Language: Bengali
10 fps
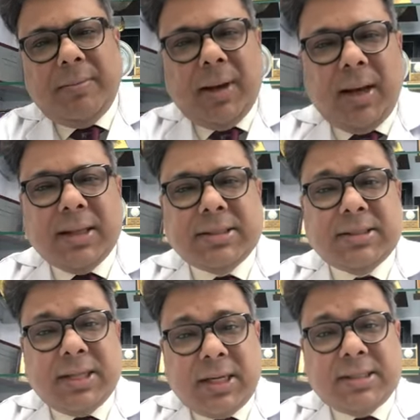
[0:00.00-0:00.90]
বা
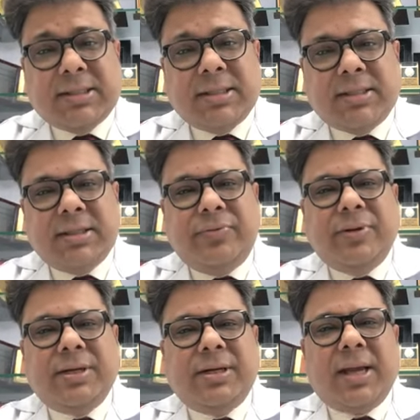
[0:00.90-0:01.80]
সার্স
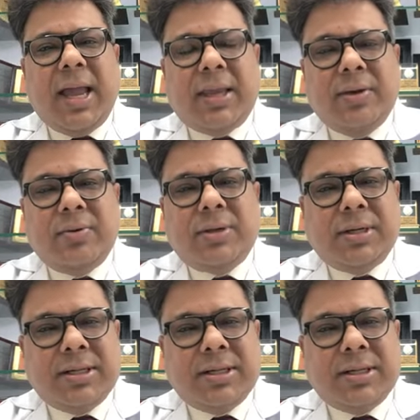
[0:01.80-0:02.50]
সিভিয়ার অ্যাকিউট